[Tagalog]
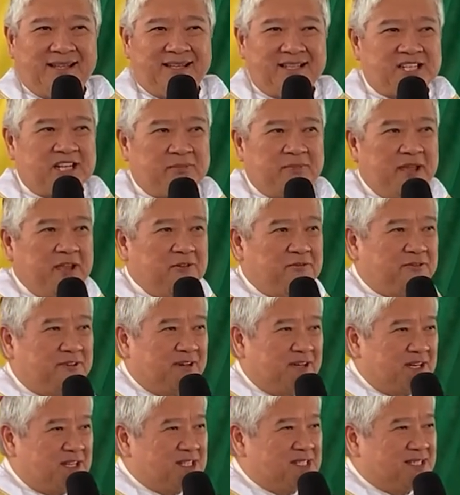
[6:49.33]
Bay
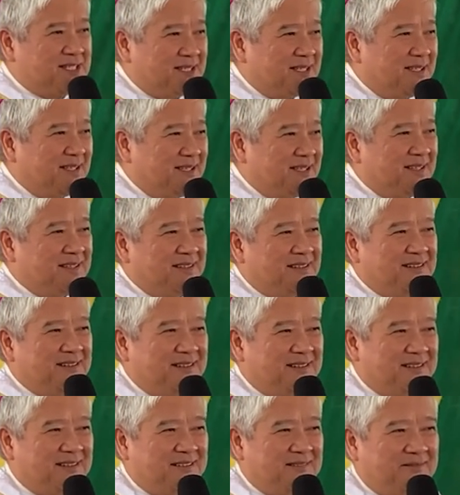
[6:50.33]
first,
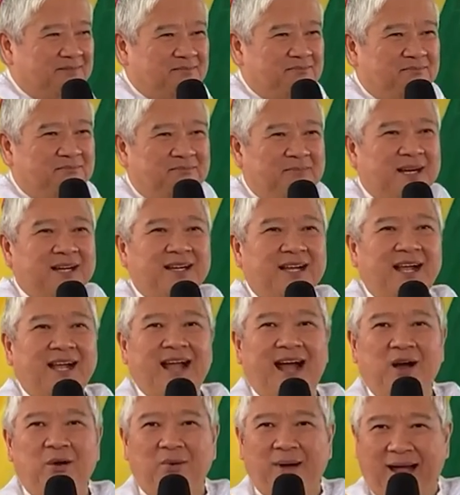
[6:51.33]

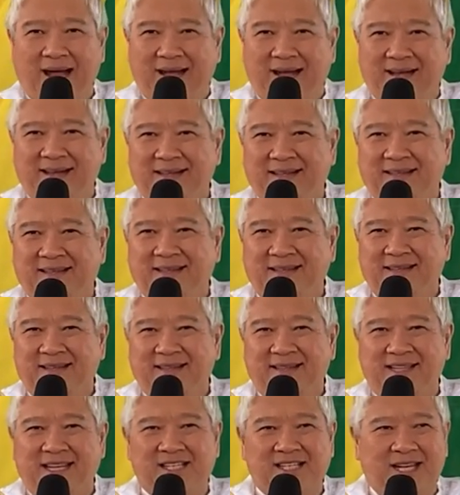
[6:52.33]
manggagawa
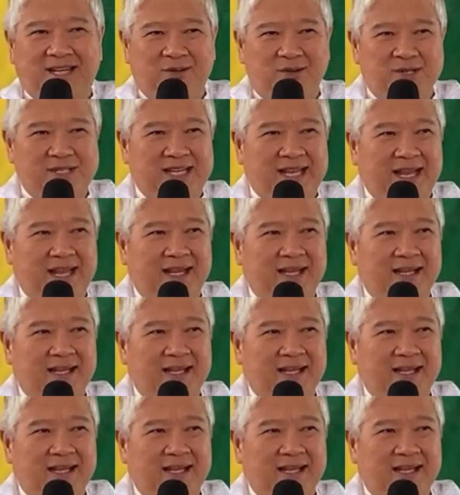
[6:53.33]
na San Jose.